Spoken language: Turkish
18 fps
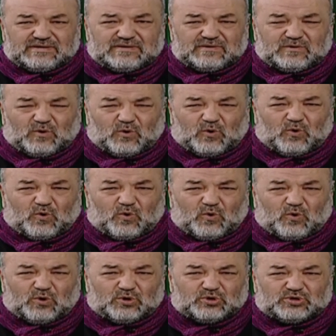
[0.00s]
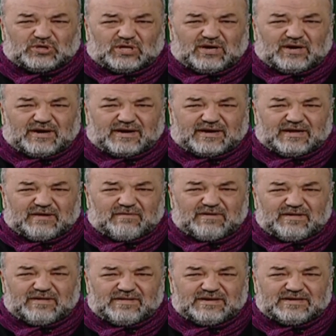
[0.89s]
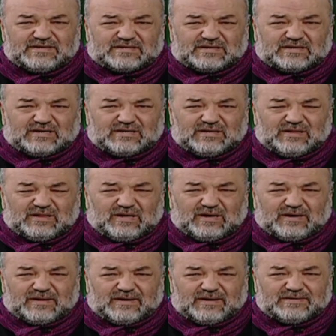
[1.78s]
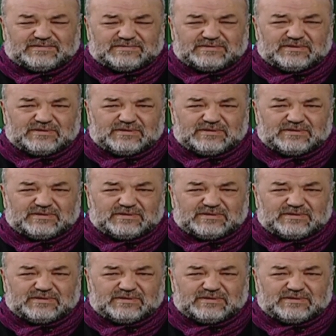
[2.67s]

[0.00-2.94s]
o hoşlanarak evlendiğiniz kadınlardan